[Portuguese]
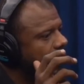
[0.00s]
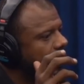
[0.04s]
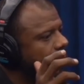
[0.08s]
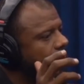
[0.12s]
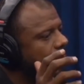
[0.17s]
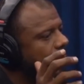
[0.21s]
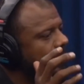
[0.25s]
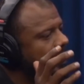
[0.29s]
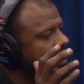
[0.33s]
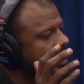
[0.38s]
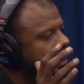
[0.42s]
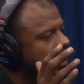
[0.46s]

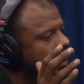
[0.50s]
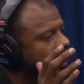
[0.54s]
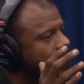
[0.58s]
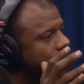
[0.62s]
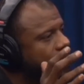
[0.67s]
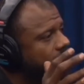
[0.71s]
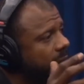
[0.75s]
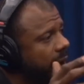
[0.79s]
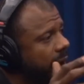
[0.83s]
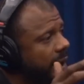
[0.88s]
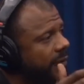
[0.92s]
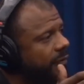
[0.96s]
policial que
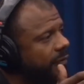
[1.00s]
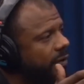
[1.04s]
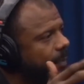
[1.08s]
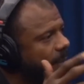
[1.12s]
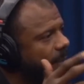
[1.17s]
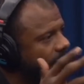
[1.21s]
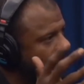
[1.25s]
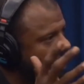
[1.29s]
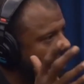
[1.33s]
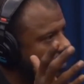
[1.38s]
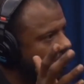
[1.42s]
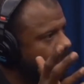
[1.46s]
foi lá foi
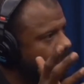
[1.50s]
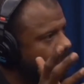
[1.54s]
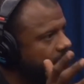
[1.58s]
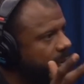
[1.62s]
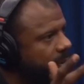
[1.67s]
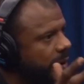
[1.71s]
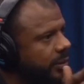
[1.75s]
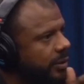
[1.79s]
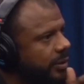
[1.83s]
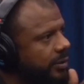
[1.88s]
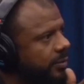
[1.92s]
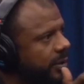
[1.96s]
para dar
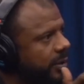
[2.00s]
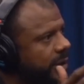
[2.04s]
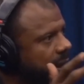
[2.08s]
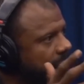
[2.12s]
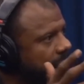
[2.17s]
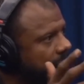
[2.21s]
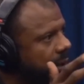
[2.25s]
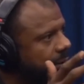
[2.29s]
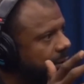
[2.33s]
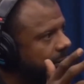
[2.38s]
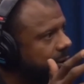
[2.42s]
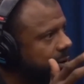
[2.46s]
cumprimento aos
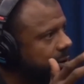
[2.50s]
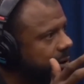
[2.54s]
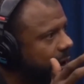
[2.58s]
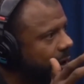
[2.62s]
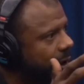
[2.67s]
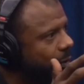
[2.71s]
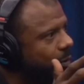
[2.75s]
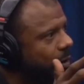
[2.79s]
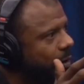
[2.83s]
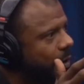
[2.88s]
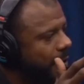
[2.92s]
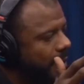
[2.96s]
mandados
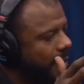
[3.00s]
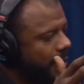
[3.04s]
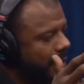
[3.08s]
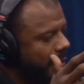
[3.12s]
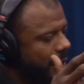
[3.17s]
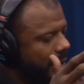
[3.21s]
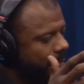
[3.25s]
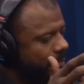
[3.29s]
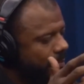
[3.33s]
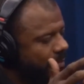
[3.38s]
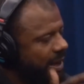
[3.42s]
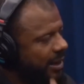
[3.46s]
tal.
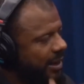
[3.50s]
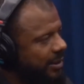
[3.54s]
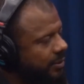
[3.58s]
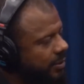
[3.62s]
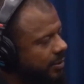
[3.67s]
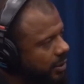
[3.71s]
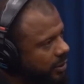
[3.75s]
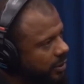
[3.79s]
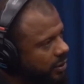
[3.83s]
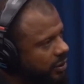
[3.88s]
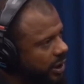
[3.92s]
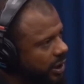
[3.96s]
Mas
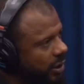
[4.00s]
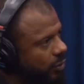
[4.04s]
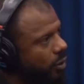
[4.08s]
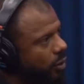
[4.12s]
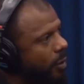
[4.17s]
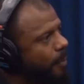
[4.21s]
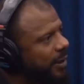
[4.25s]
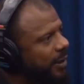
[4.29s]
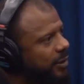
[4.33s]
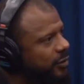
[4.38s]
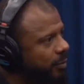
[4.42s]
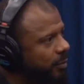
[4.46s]
quando chegou
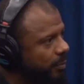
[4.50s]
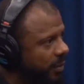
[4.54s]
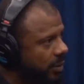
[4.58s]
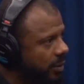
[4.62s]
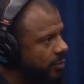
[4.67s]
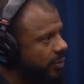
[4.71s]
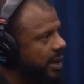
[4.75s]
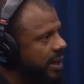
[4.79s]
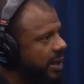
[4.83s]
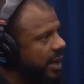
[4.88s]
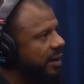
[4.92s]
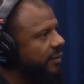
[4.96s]
para subir
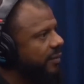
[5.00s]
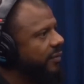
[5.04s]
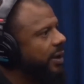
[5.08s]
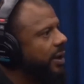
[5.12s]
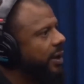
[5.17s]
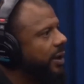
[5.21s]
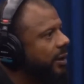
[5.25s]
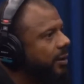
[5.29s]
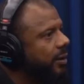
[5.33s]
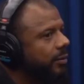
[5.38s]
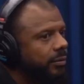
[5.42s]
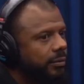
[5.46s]
com o
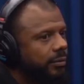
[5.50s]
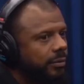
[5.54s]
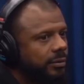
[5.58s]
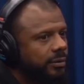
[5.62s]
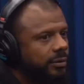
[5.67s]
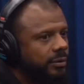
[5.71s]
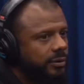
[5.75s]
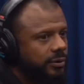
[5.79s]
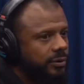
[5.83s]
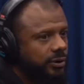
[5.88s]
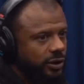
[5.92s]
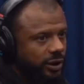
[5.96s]
caveirão,
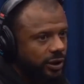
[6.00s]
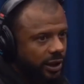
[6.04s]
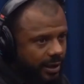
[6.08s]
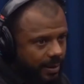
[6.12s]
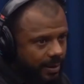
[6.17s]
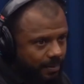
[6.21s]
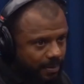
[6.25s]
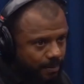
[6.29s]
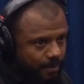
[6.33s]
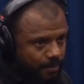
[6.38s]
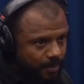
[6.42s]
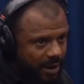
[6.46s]
tinha
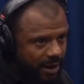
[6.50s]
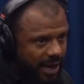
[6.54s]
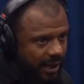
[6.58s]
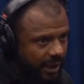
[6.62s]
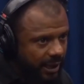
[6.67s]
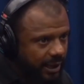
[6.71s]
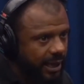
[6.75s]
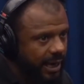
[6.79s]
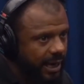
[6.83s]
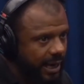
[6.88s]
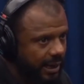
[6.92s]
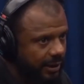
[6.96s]

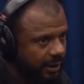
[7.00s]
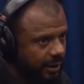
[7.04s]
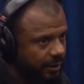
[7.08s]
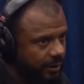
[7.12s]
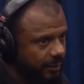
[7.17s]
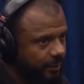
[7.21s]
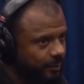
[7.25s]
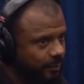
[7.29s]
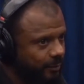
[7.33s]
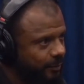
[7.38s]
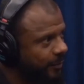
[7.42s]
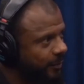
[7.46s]
barricada.
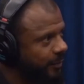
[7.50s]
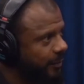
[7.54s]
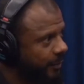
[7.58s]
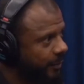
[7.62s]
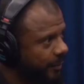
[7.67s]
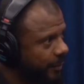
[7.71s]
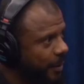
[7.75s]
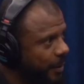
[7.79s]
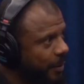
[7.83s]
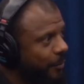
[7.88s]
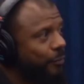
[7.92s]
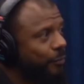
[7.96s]

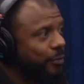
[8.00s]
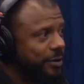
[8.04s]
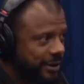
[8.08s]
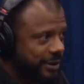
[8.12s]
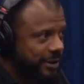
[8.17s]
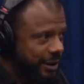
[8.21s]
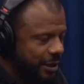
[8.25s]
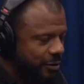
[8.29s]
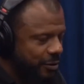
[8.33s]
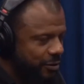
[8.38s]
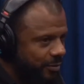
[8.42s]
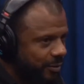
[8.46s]

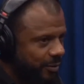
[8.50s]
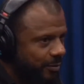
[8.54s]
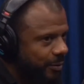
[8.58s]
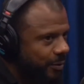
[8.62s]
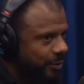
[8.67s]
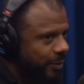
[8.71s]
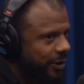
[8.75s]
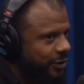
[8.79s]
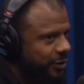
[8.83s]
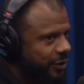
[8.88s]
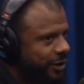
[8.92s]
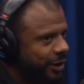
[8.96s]
Você, como um
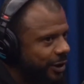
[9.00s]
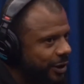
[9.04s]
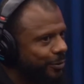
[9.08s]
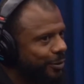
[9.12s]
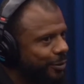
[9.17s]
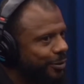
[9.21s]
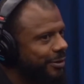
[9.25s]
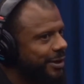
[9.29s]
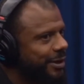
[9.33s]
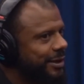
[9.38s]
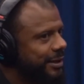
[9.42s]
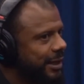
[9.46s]
bom atirador
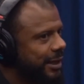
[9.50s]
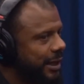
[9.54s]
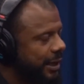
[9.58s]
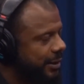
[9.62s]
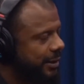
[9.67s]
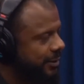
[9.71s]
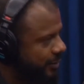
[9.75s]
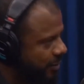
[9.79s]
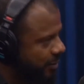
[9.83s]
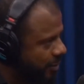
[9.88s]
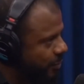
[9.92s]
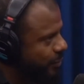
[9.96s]
do
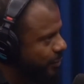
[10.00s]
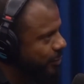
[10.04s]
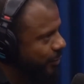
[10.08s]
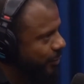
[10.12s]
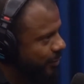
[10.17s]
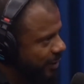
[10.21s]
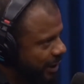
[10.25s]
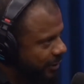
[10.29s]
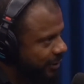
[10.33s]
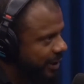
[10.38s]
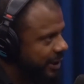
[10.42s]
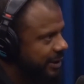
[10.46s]
exército, como um
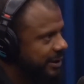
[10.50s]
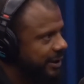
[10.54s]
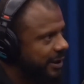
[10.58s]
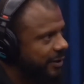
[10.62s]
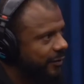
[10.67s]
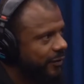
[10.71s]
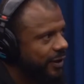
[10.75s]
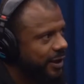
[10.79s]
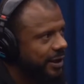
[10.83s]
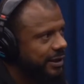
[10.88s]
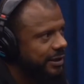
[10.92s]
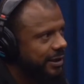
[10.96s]
soldado
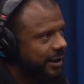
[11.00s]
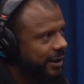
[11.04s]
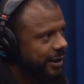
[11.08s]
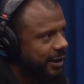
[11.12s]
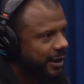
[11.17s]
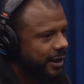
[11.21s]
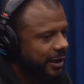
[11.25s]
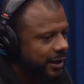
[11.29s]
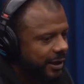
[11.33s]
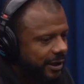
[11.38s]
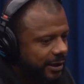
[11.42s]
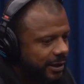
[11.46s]
reservista,
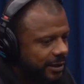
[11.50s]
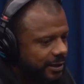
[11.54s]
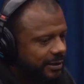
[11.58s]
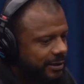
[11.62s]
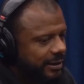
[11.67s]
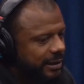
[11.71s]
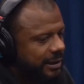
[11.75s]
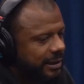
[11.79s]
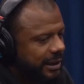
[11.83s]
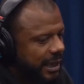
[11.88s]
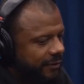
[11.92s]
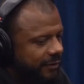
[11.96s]

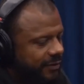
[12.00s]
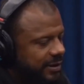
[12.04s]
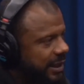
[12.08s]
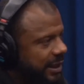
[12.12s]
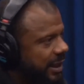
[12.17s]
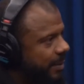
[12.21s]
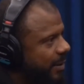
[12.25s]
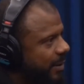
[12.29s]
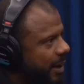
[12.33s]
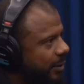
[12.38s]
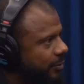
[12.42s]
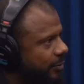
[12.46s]
deve se
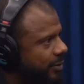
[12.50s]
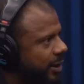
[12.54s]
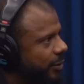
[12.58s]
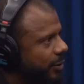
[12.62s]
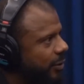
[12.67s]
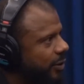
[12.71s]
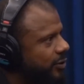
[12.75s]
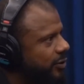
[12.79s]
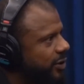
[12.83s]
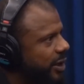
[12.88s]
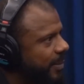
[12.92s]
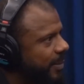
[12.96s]
lembrar de um
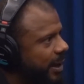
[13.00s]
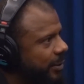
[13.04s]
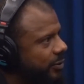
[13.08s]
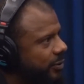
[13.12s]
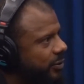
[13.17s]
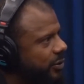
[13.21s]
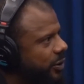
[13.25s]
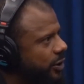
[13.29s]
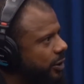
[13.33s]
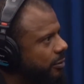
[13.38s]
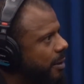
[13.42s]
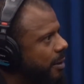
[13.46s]
negócio chamado
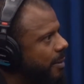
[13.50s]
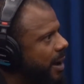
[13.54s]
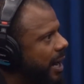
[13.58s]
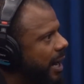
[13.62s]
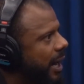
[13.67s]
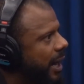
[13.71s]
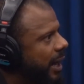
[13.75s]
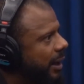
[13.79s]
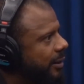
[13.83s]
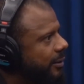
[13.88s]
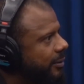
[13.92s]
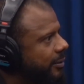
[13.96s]
tiro
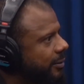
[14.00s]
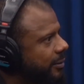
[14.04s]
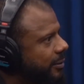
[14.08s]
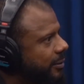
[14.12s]
amarrado.